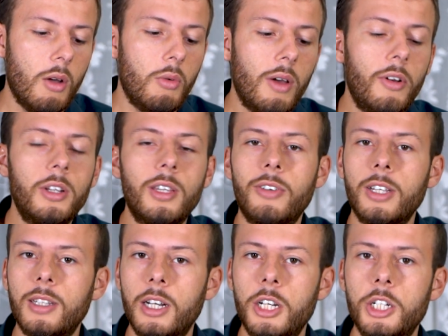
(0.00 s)
Una volta
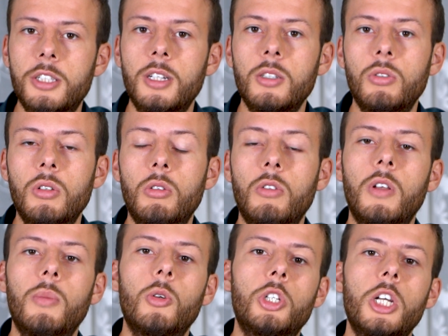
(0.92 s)
fatta la registrazione
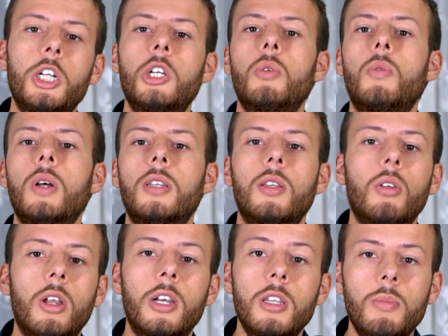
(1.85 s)
troveremo già i 50
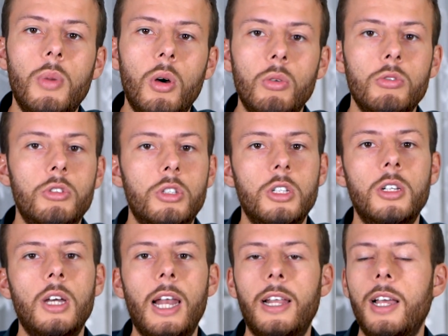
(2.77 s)
dollari di bonus
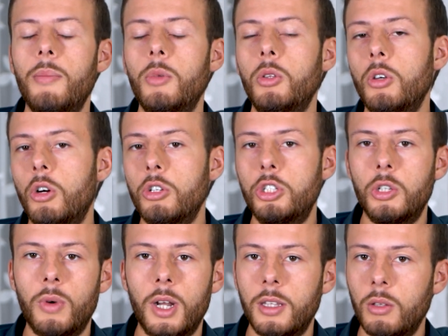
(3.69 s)
al cambio di oggi
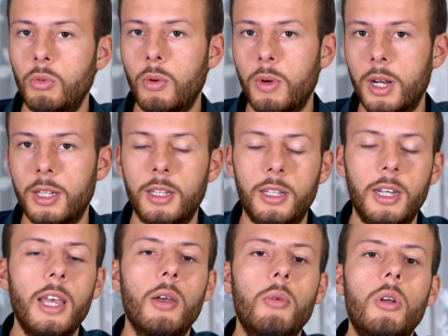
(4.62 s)
42-43
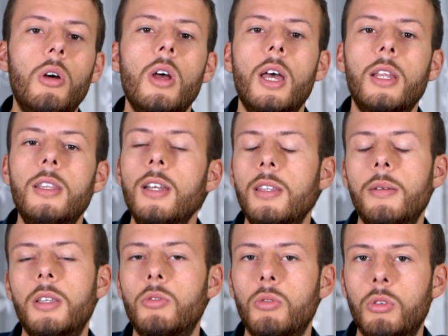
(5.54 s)
euro
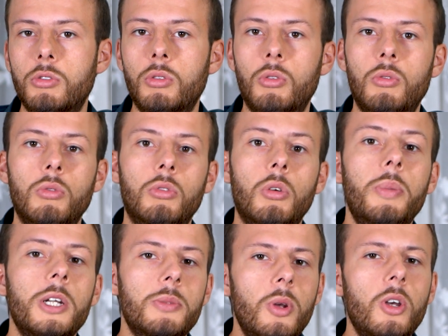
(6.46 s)
direttamente sul nostro conto.
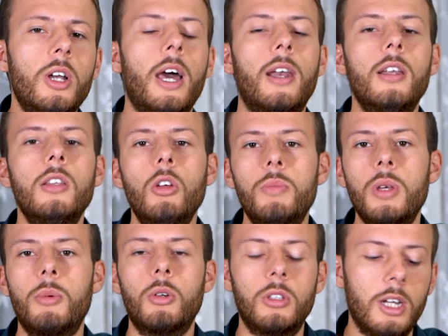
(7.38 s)
Per sbloccarli
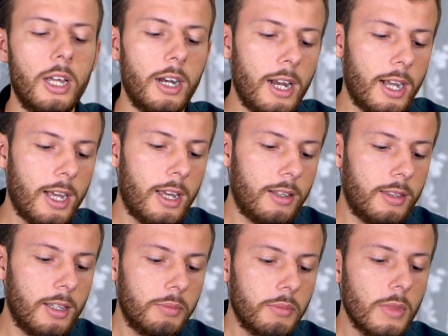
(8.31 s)
dobbiamo ordinare la
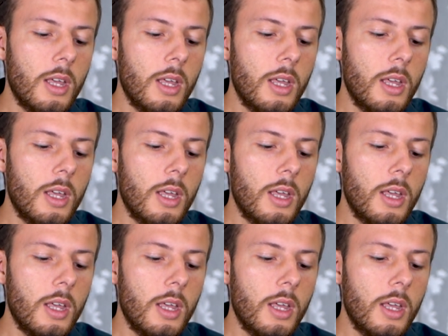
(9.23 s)
carta.